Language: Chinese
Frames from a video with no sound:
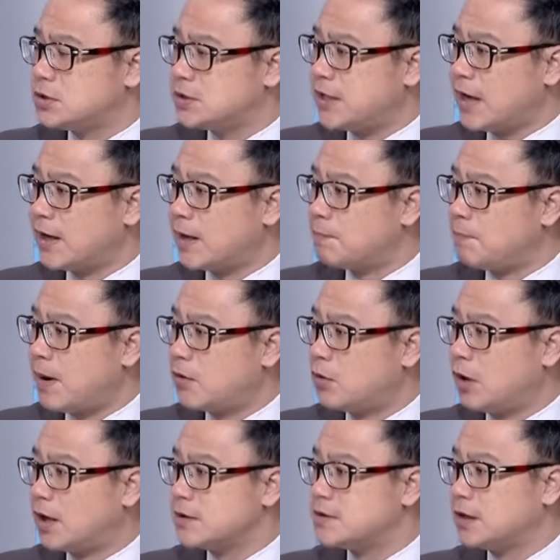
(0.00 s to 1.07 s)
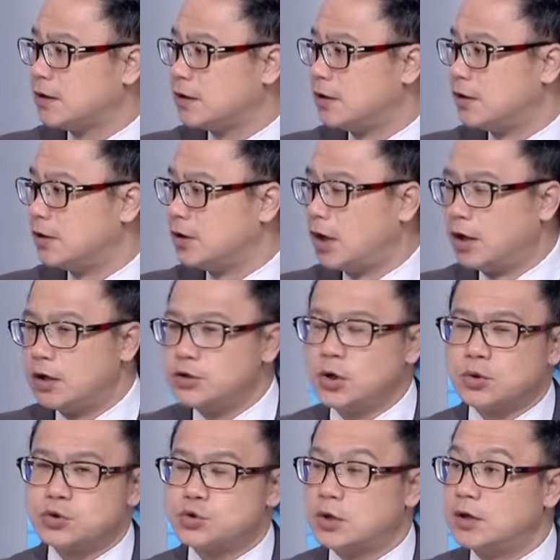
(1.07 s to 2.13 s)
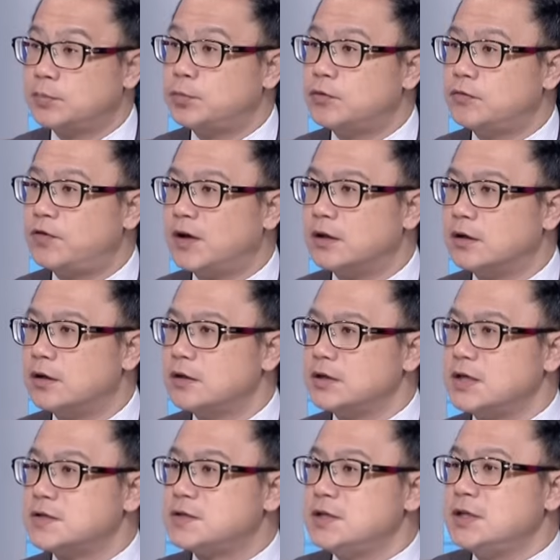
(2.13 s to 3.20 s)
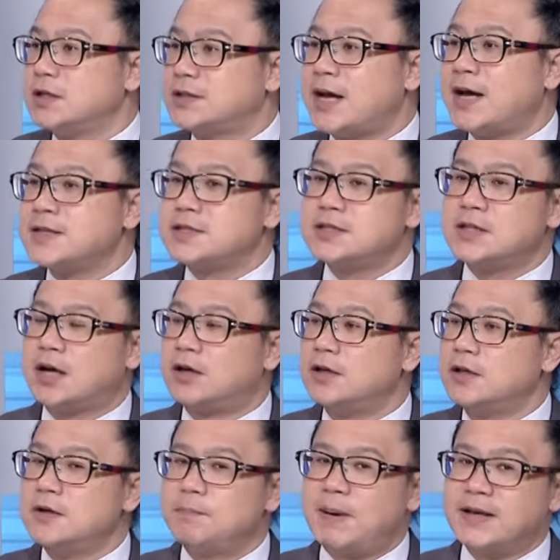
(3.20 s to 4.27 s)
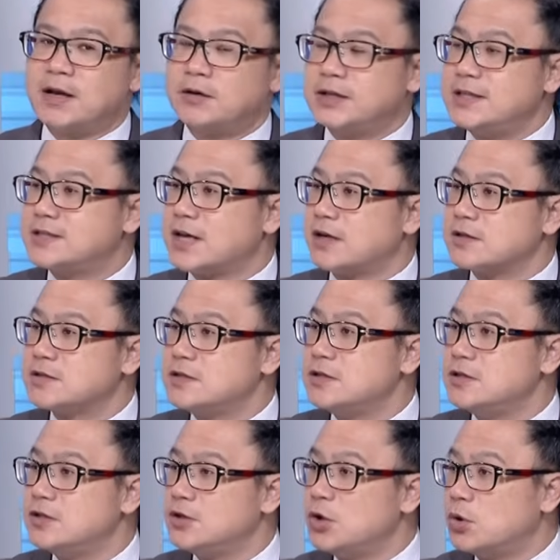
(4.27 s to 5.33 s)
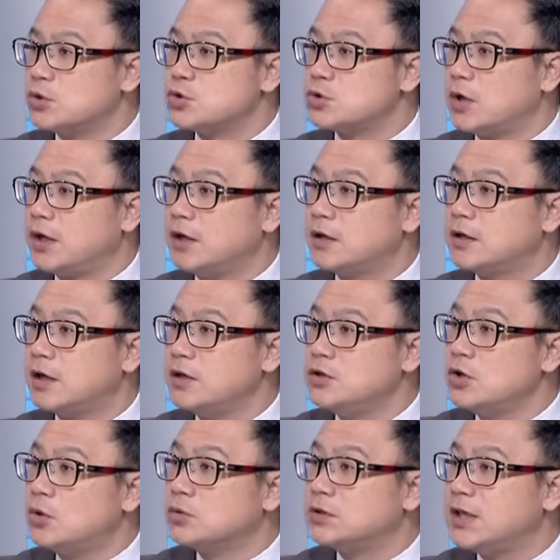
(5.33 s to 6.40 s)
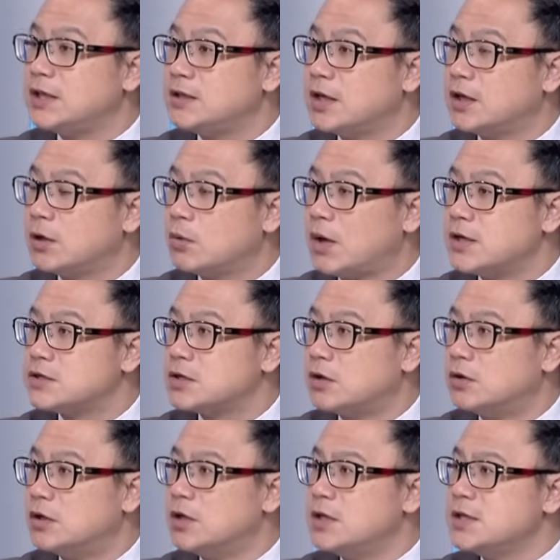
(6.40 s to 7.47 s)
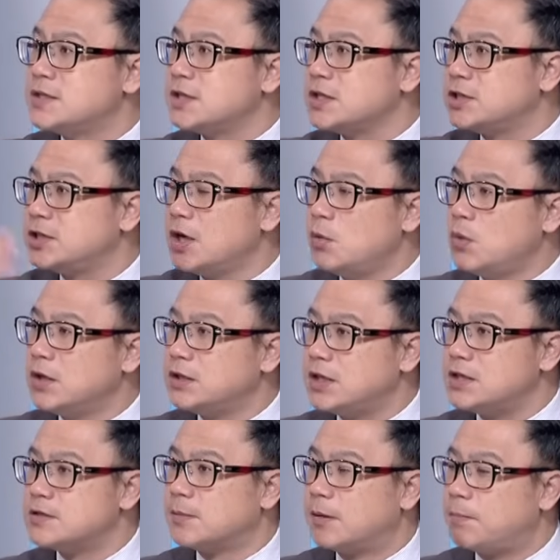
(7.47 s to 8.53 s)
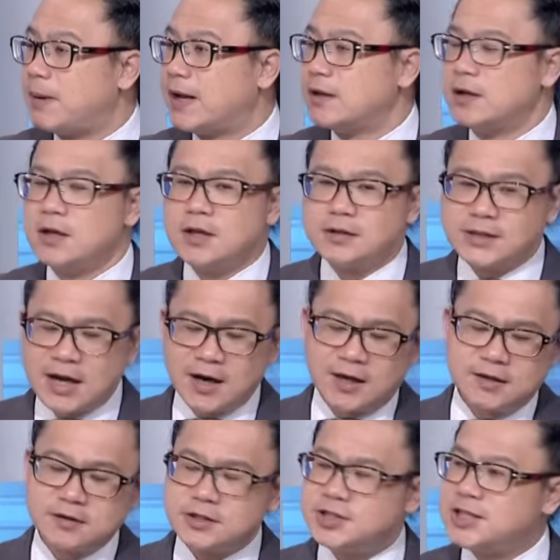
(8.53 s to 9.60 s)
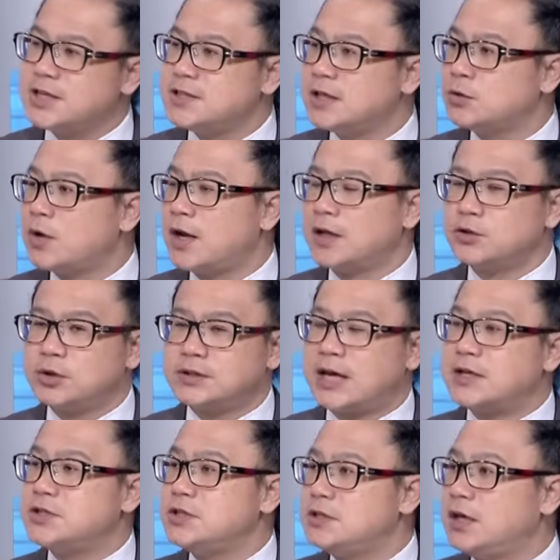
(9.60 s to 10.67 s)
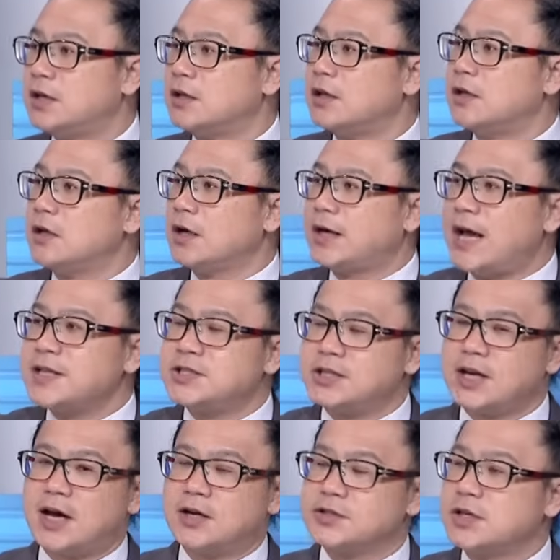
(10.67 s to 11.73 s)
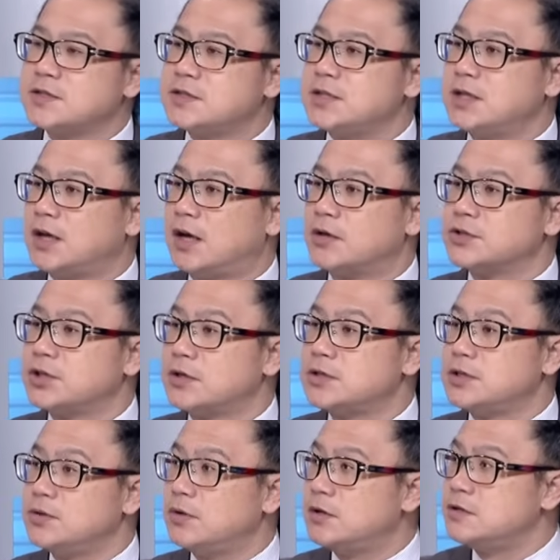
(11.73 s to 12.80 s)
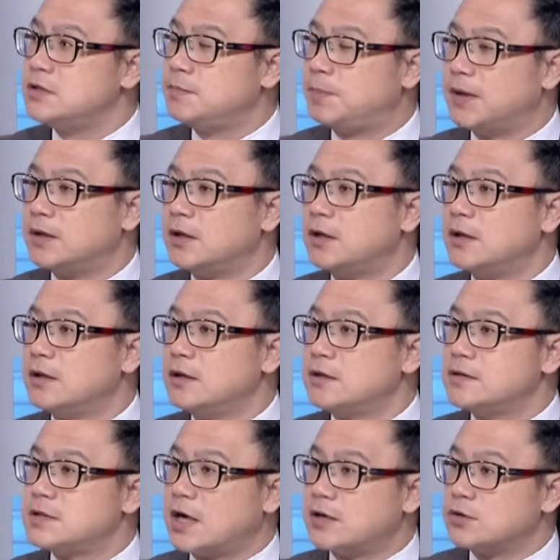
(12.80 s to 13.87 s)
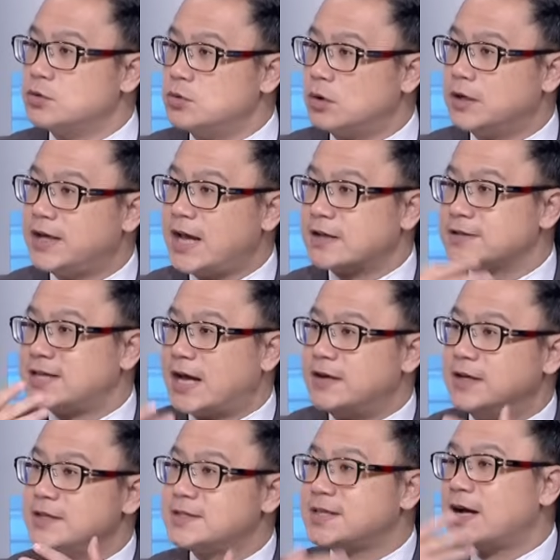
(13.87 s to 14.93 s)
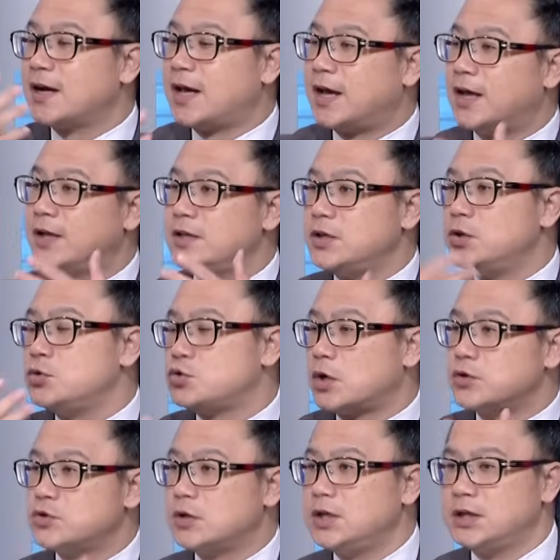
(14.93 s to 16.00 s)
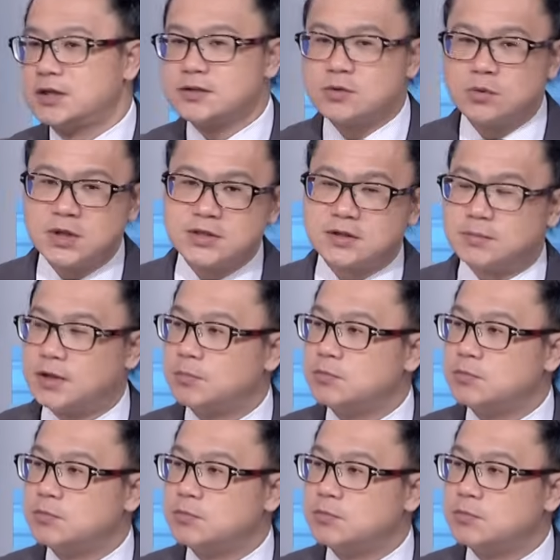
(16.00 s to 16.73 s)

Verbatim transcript: 当然包括这个呃用水的部分，嗯、也是一个大家知道半导体厂是用水跟用电的一个怪兽，对这些问题怎么办？当然现阶段讲对台积电。 看起来好像是一个好消息，因为日本厂如果量产能上来，运转顺利。可是为什么